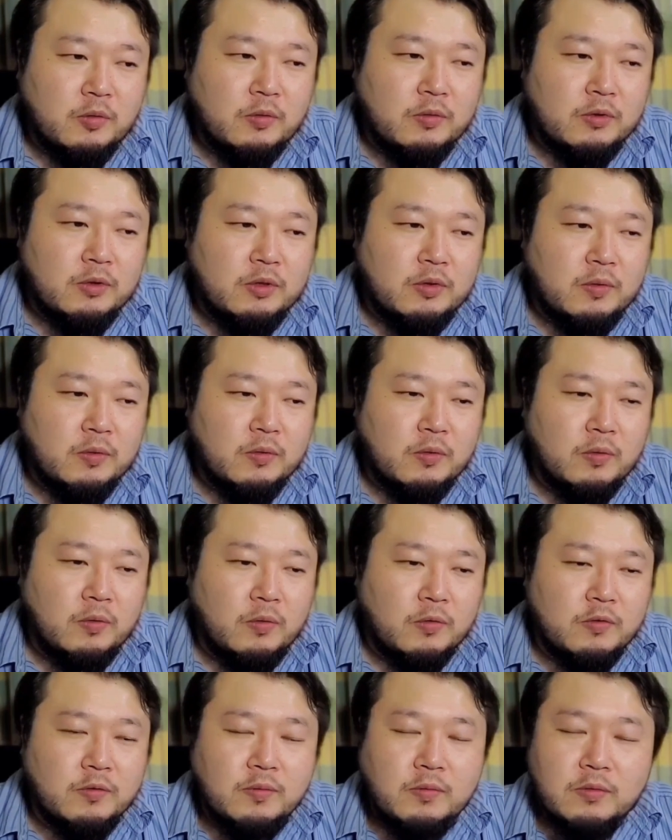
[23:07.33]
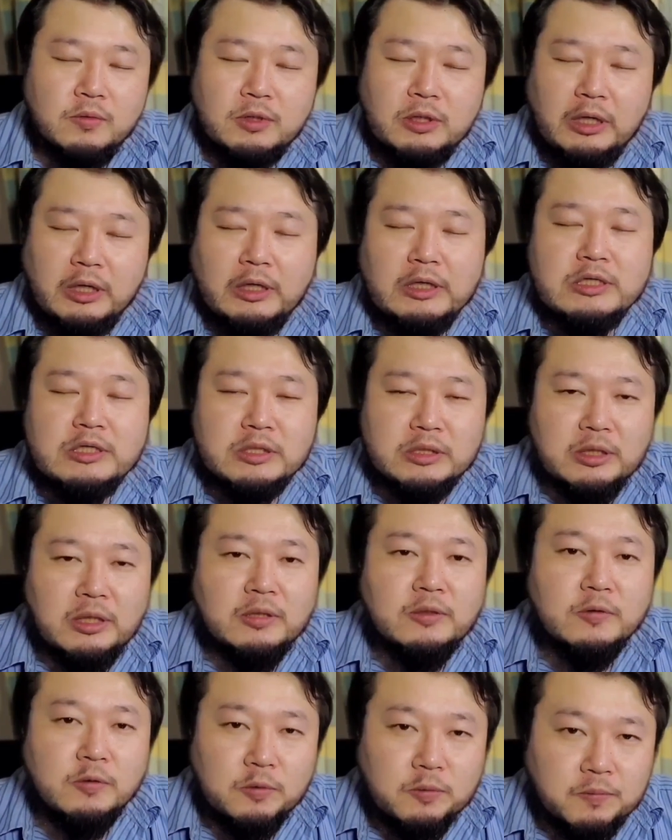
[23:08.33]
特にこのROG Phoneだけじゃ
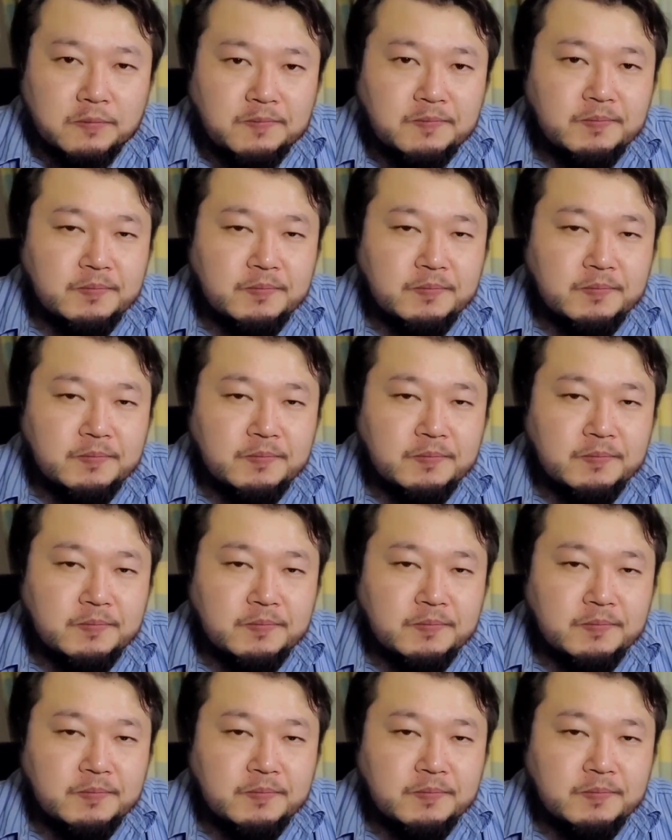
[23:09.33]
なく、